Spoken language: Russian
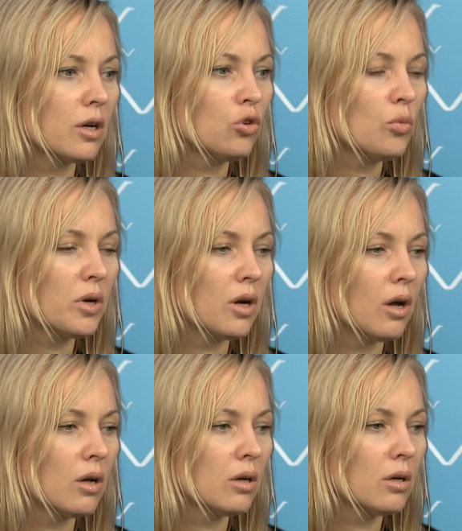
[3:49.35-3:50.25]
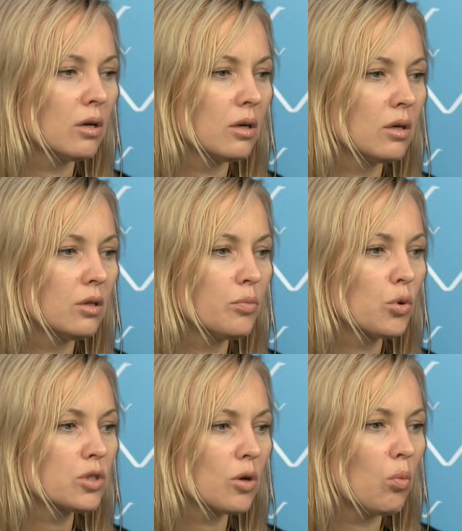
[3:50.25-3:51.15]
экономика не
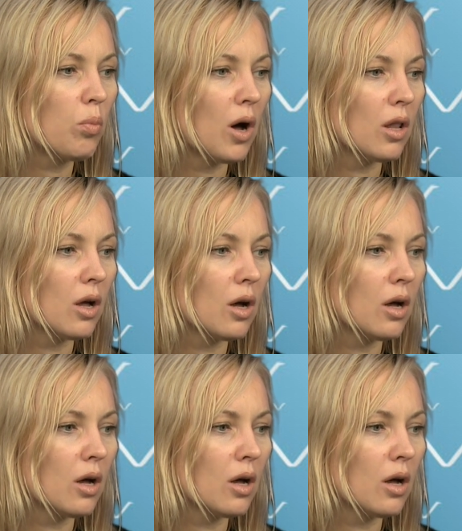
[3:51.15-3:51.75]
просто упала,